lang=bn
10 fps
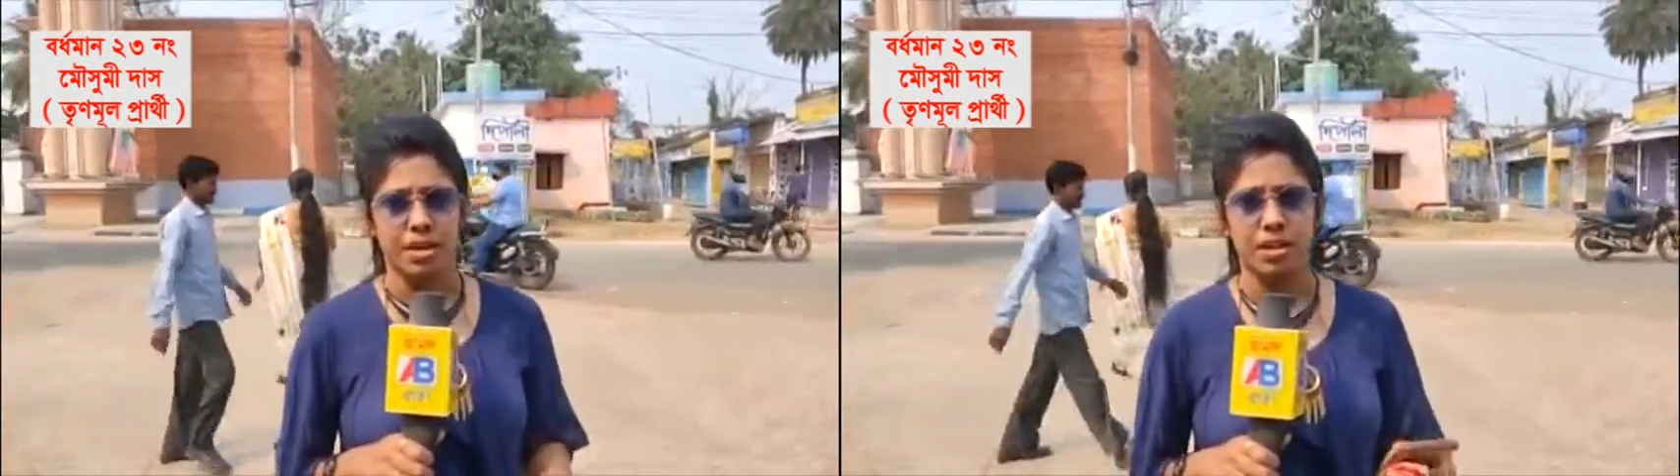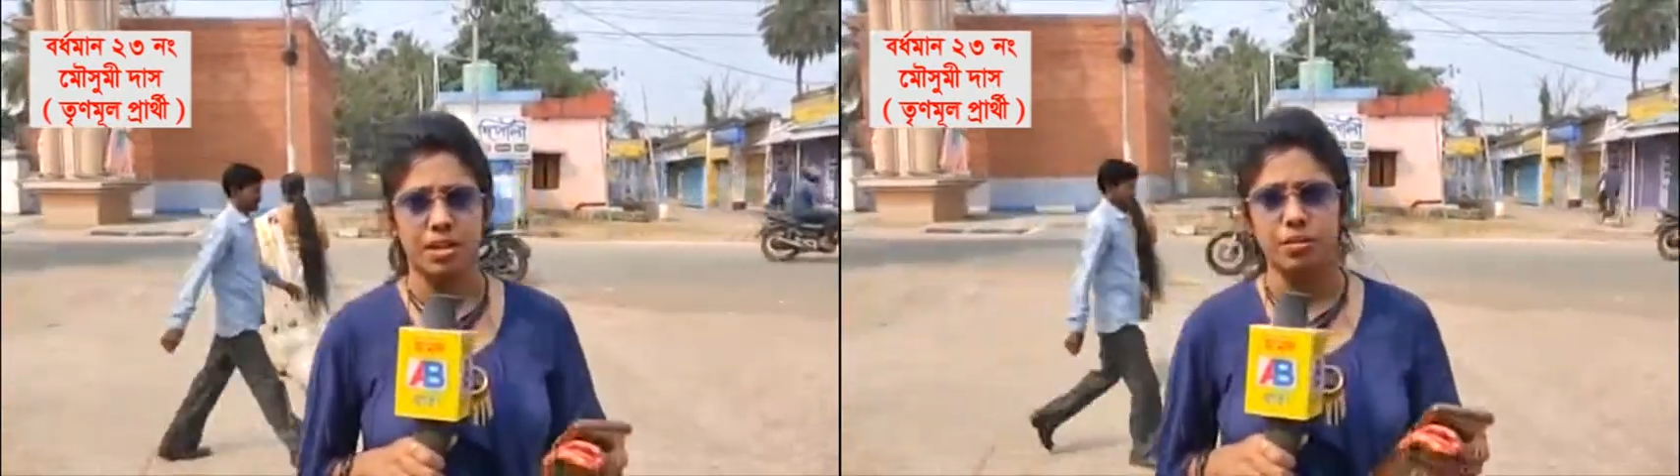
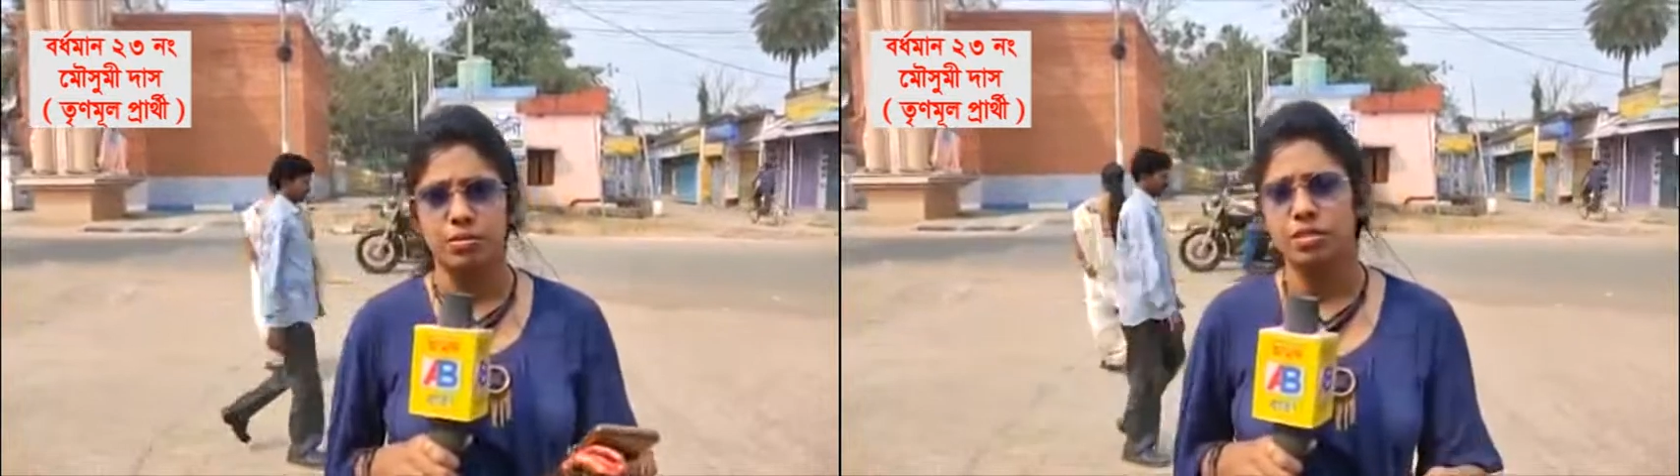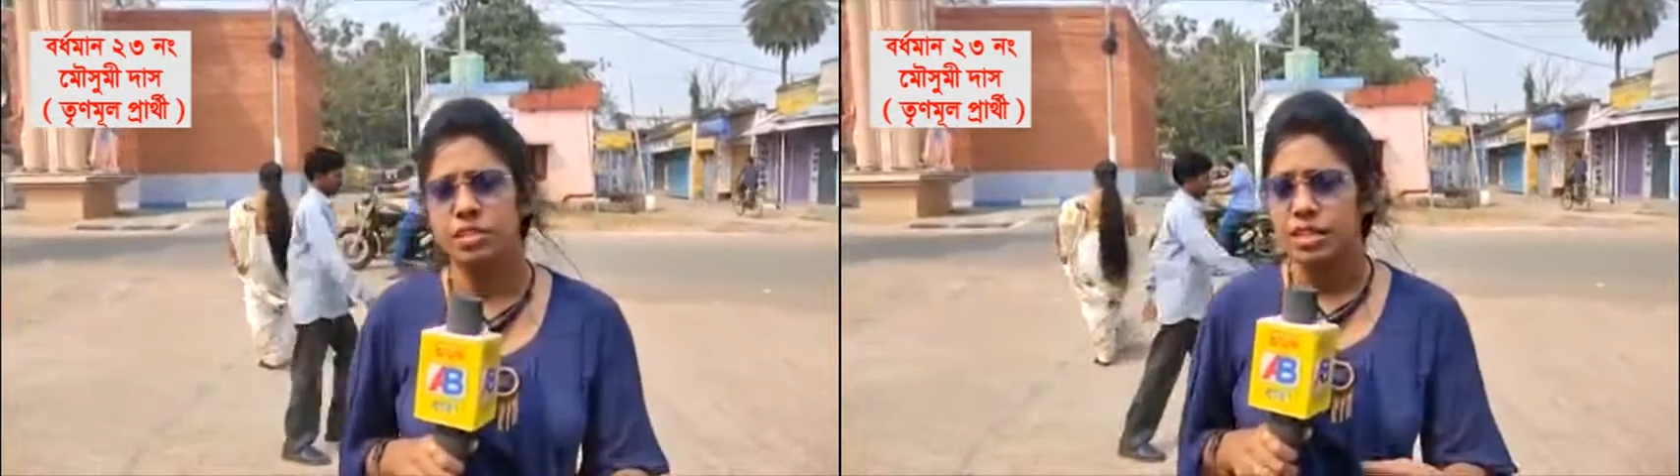যে
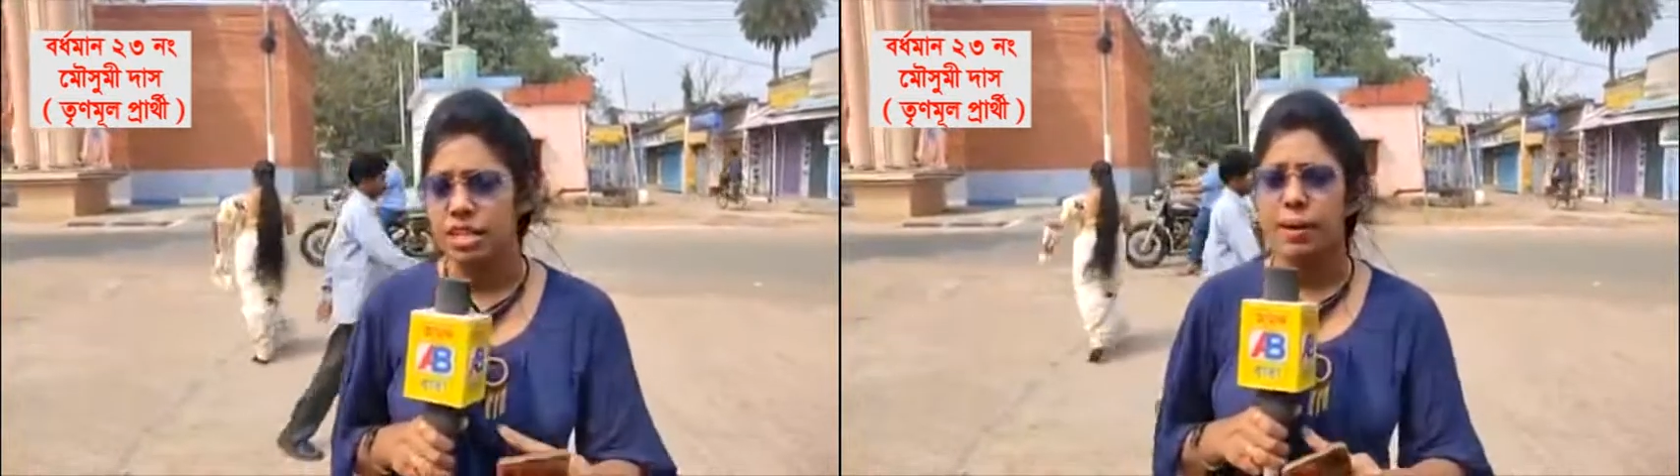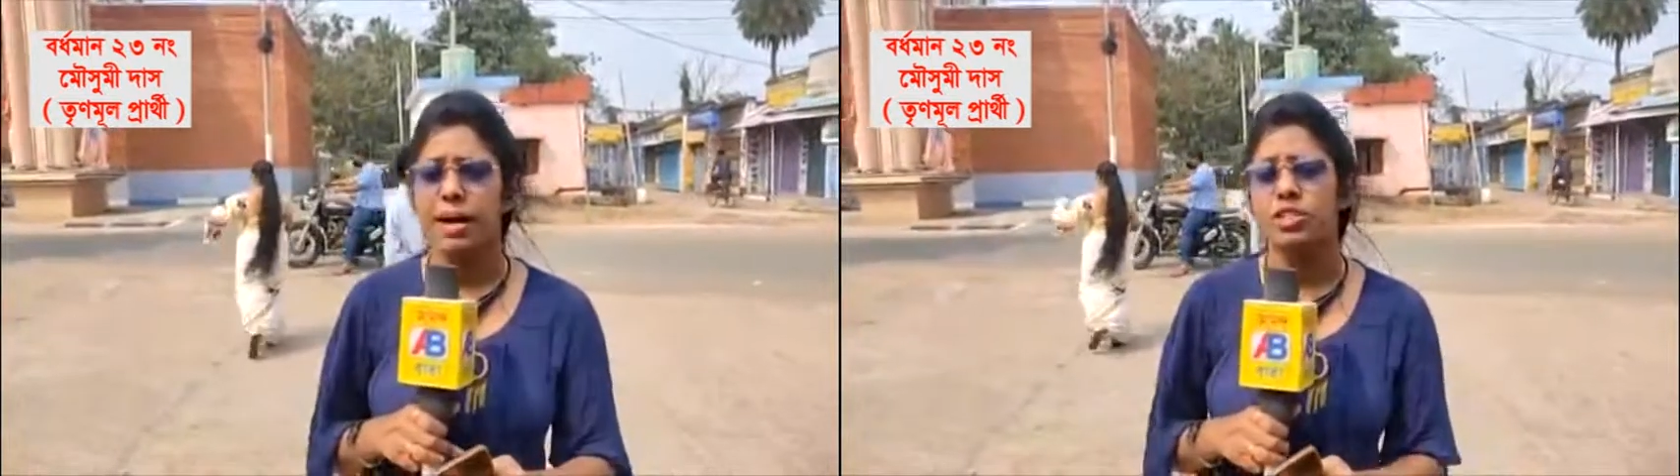
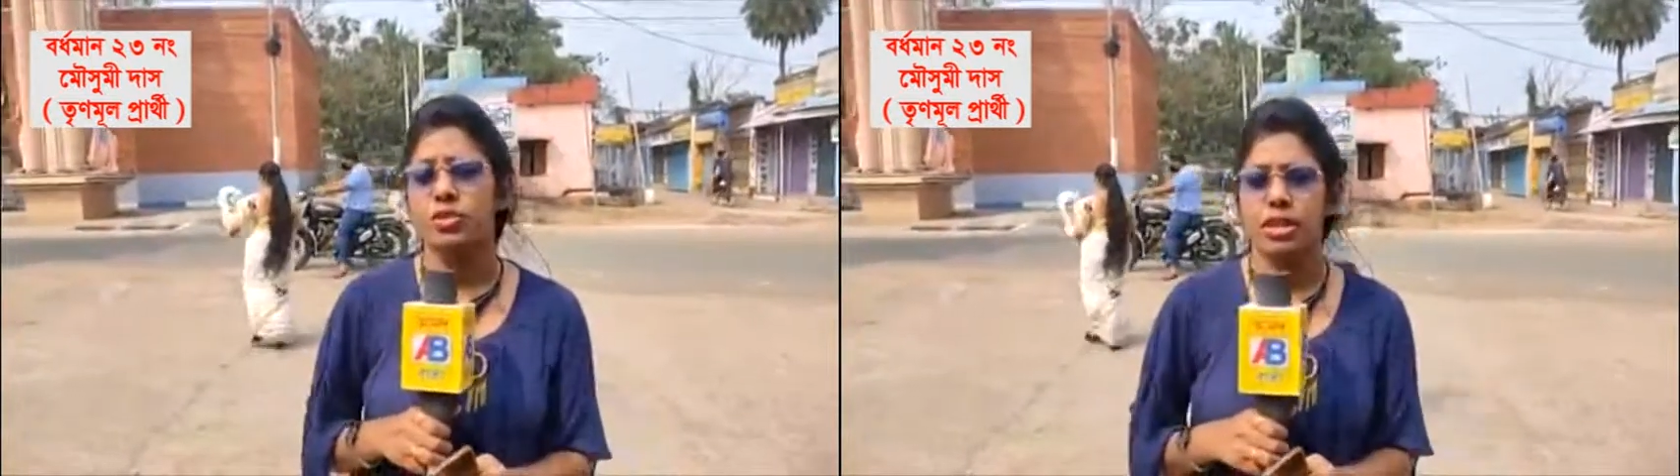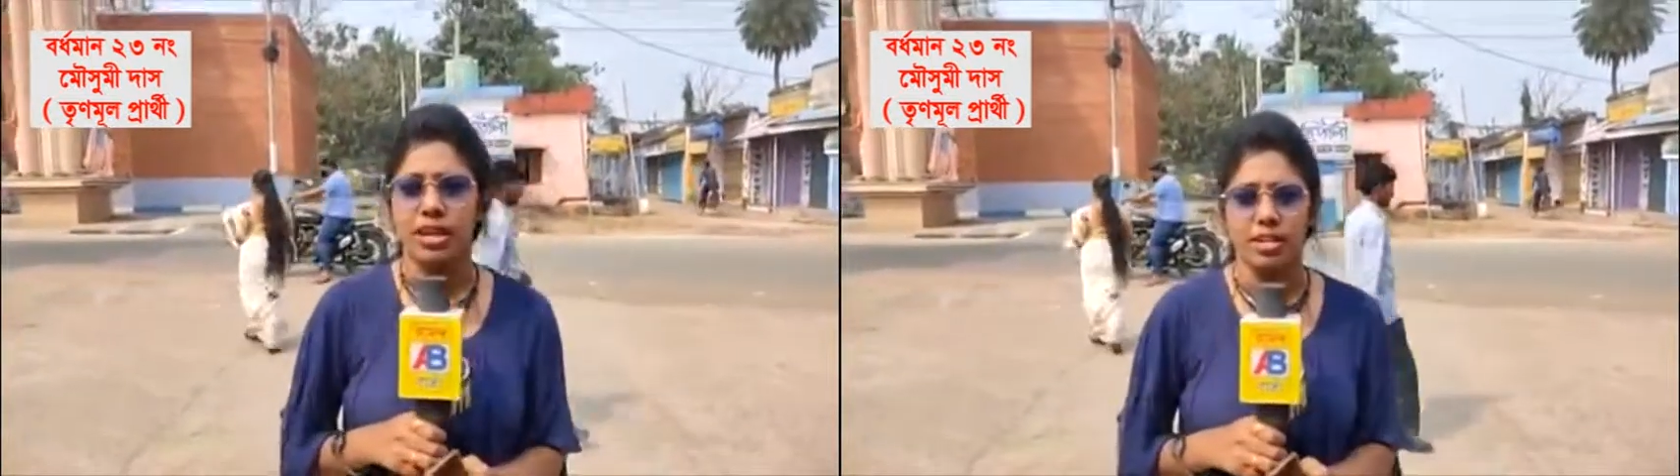নির্বাচনের
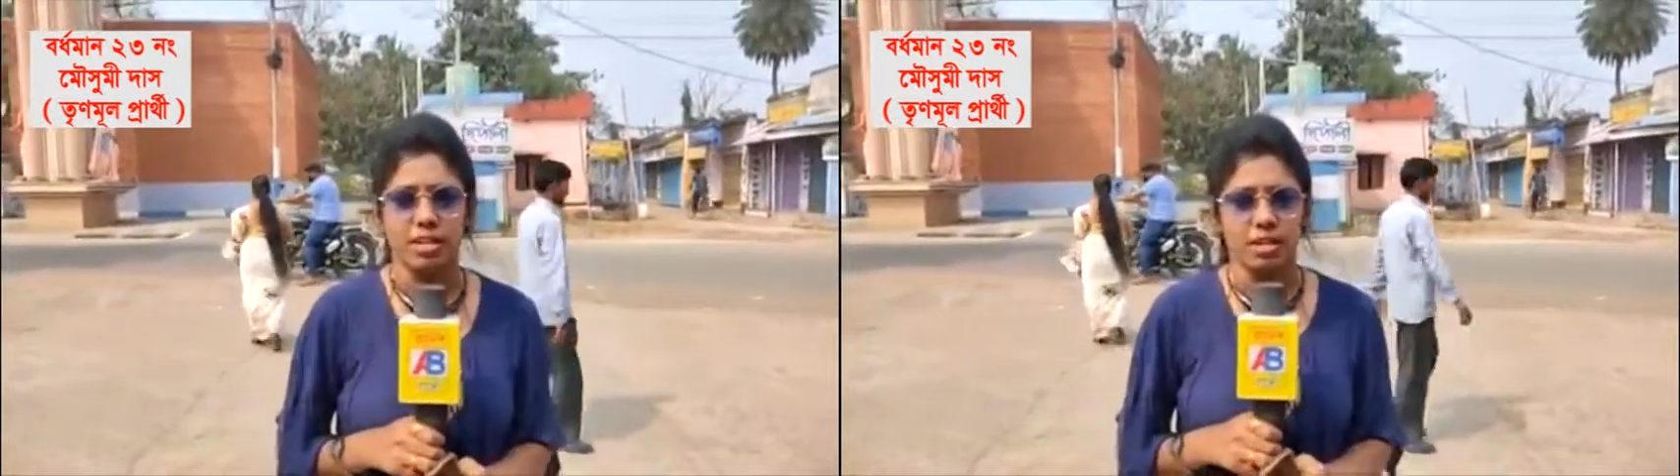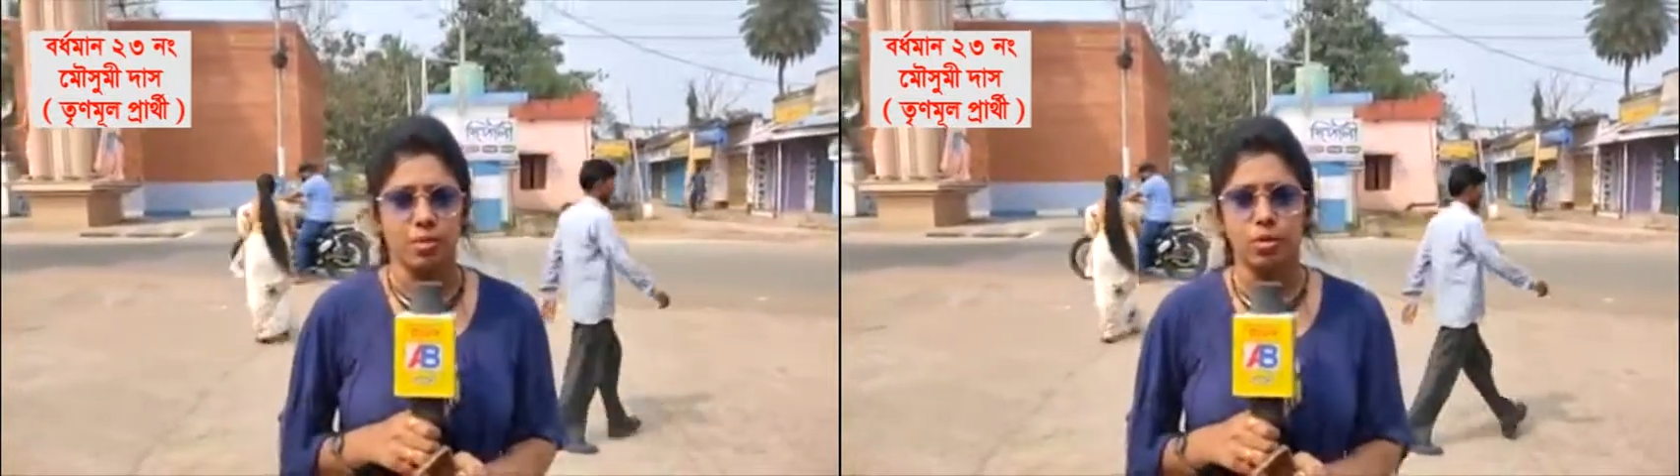বর্ধমান